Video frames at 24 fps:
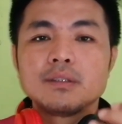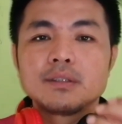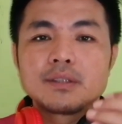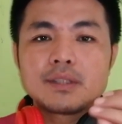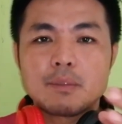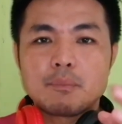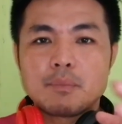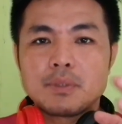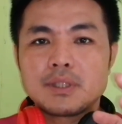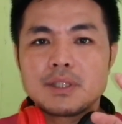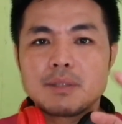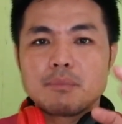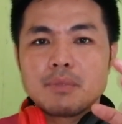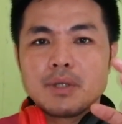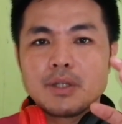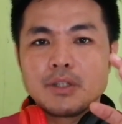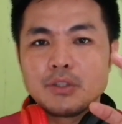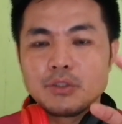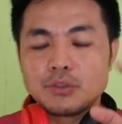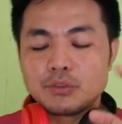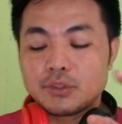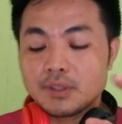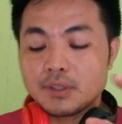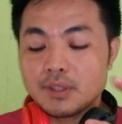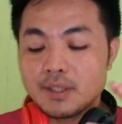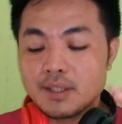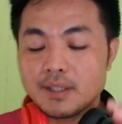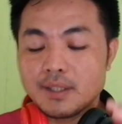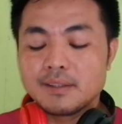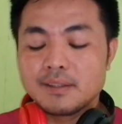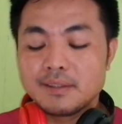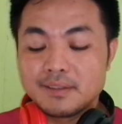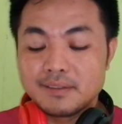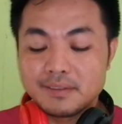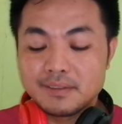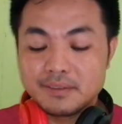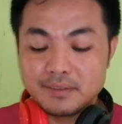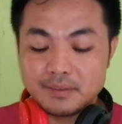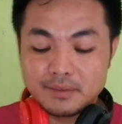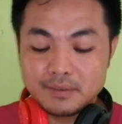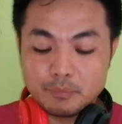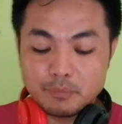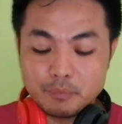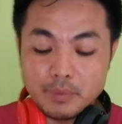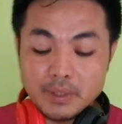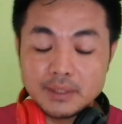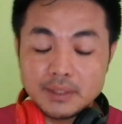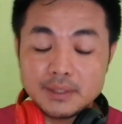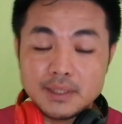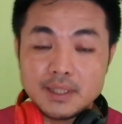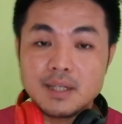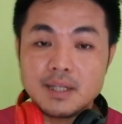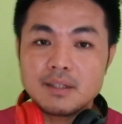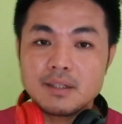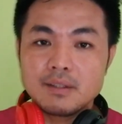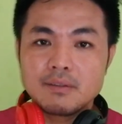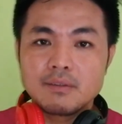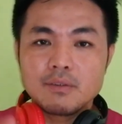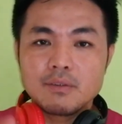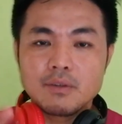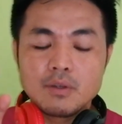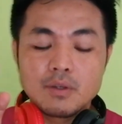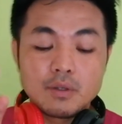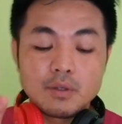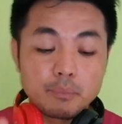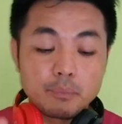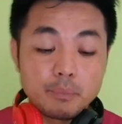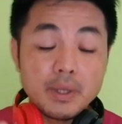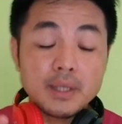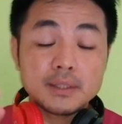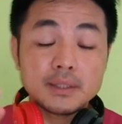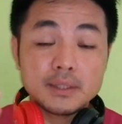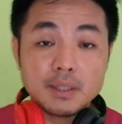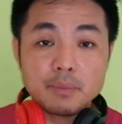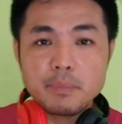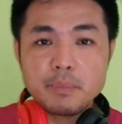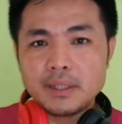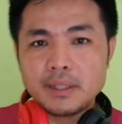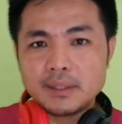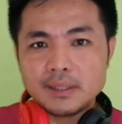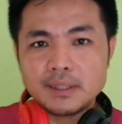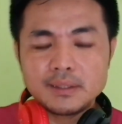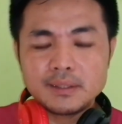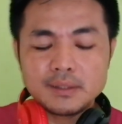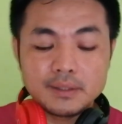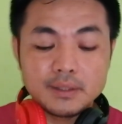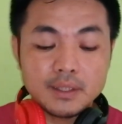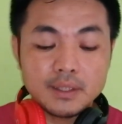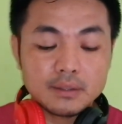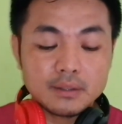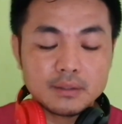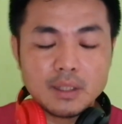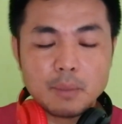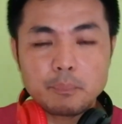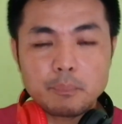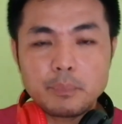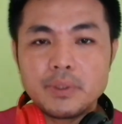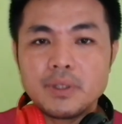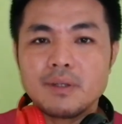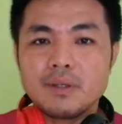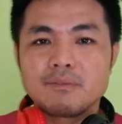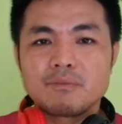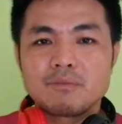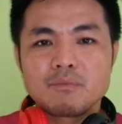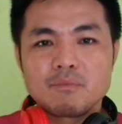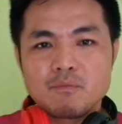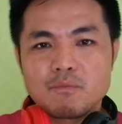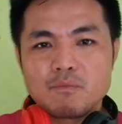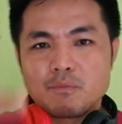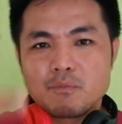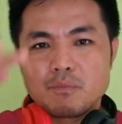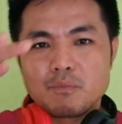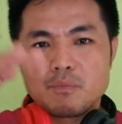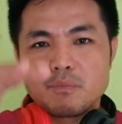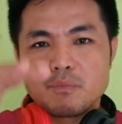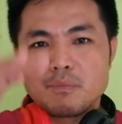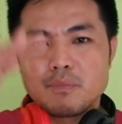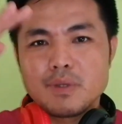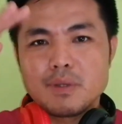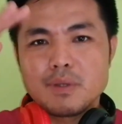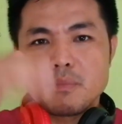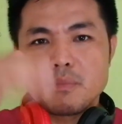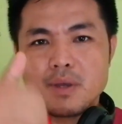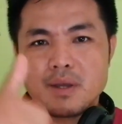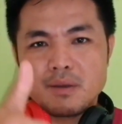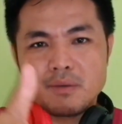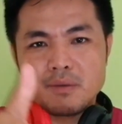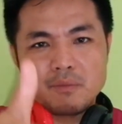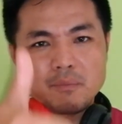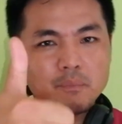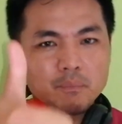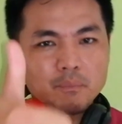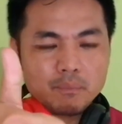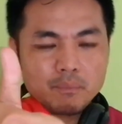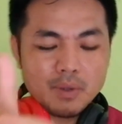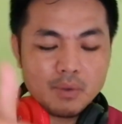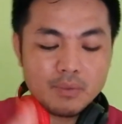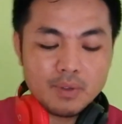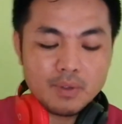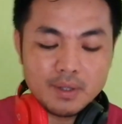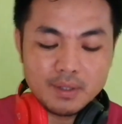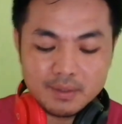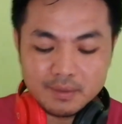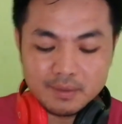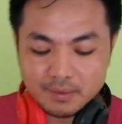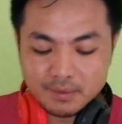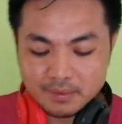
sama-sama neutral lah biasa biasa-biasa saja tapi memang power